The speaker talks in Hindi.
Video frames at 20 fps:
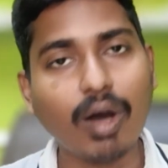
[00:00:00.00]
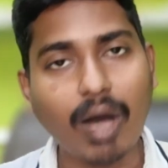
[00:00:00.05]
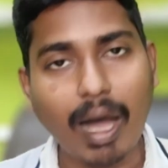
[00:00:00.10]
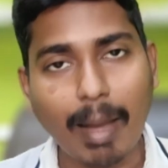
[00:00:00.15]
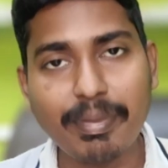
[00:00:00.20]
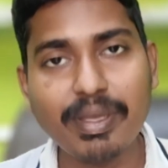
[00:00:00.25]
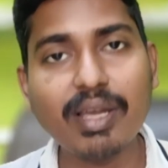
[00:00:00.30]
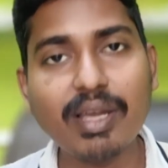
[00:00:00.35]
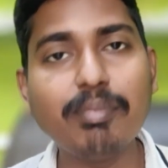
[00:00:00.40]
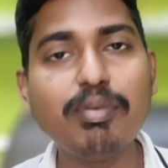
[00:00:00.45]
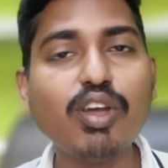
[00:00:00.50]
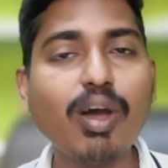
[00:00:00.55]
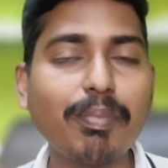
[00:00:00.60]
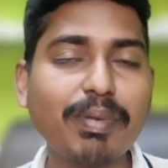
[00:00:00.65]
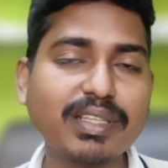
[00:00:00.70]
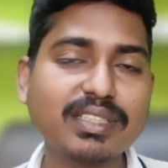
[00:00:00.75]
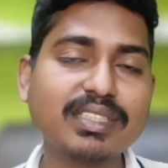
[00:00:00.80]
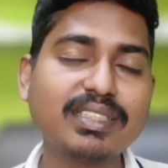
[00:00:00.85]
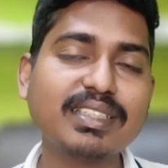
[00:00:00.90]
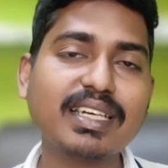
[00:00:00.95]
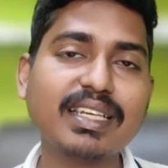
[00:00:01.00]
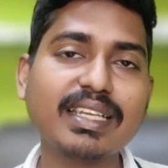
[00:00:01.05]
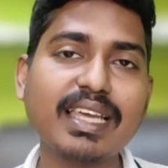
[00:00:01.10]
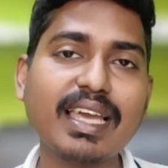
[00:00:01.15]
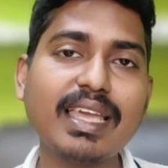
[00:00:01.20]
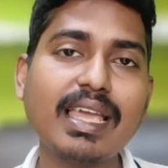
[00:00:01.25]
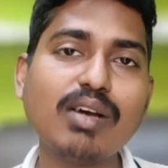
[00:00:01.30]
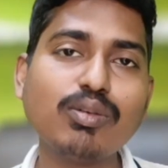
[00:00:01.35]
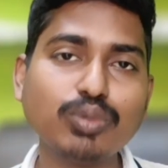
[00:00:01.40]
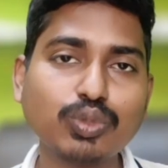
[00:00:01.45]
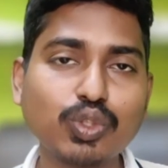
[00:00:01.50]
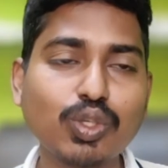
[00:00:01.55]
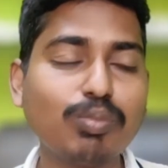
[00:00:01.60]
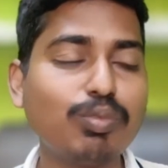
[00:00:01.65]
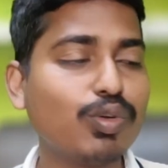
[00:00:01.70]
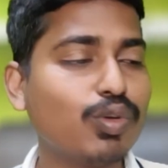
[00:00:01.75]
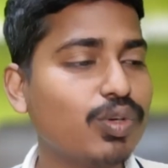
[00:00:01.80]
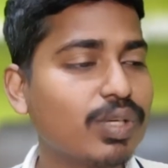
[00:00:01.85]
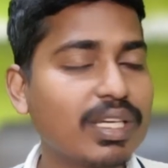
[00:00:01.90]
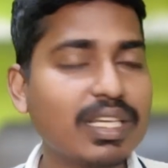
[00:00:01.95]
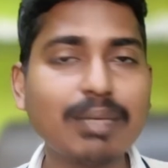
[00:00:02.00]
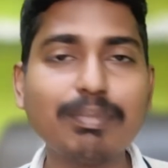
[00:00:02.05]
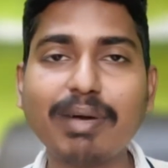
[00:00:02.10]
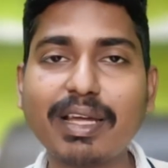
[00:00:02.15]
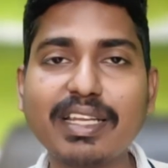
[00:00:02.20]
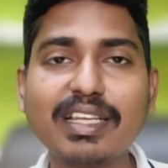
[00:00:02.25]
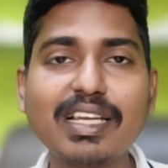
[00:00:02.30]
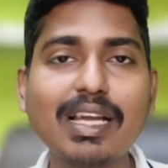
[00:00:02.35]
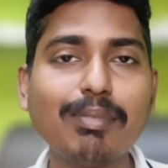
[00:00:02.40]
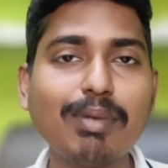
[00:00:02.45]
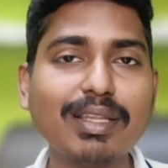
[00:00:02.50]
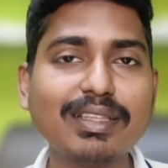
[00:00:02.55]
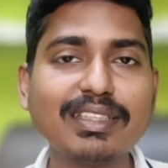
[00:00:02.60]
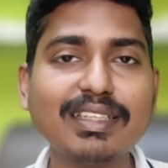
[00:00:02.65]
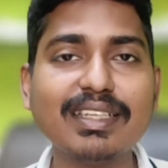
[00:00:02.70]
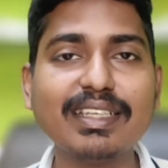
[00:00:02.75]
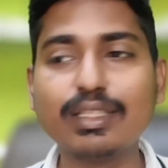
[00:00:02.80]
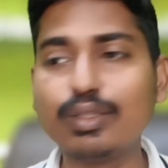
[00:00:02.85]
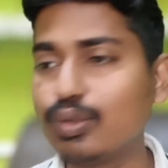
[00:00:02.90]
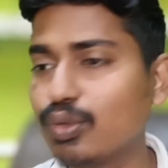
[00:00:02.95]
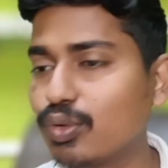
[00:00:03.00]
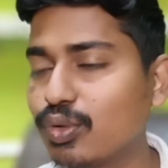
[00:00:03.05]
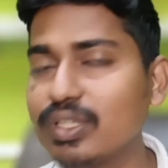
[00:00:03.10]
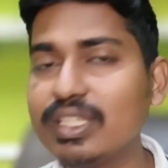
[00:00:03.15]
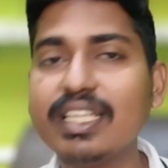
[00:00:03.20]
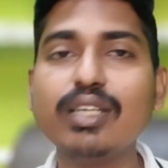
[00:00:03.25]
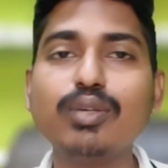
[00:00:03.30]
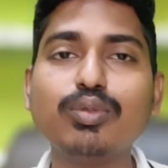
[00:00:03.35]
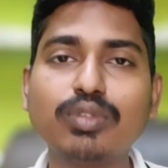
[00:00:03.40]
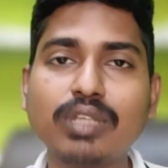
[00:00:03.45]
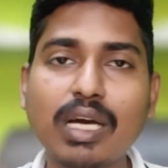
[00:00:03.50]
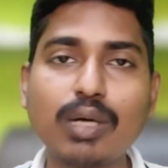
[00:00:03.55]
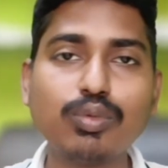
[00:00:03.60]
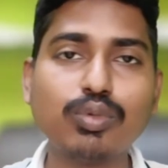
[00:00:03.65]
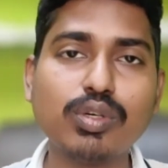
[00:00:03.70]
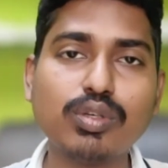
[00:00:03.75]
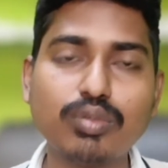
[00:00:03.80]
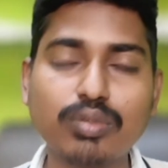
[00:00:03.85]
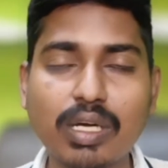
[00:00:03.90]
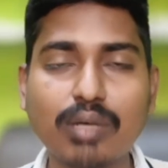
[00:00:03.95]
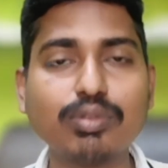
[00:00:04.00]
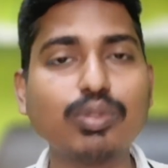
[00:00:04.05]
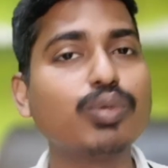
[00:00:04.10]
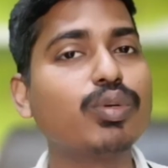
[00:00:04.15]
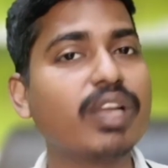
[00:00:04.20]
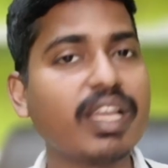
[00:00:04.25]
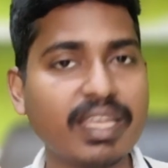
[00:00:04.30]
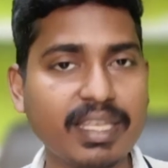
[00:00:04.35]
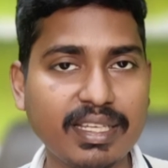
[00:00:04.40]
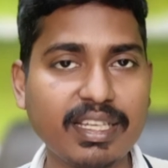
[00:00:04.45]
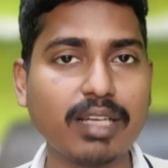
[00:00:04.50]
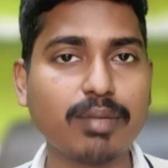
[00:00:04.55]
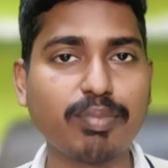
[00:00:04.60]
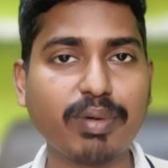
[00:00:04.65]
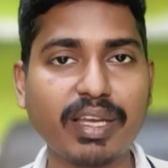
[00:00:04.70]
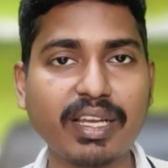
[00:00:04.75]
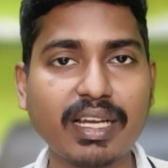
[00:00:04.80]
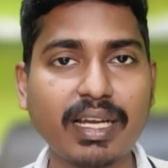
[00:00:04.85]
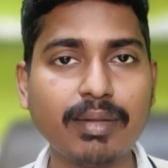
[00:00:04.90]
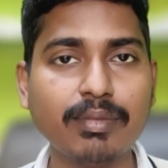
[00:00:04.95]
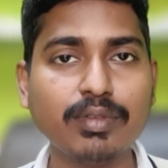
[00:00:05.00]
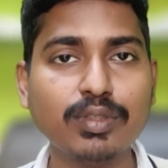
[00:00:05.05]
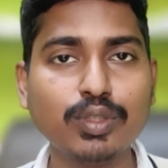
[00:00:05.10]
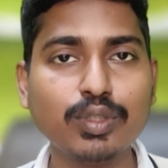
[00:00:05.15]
अभी अभी ऑपरेशन करके आया उसको बोलोगे कि पानी का बाल्टी लेके दौड़ो ये उठाओ वो उठाओ तो वो नहीं कर पाएगा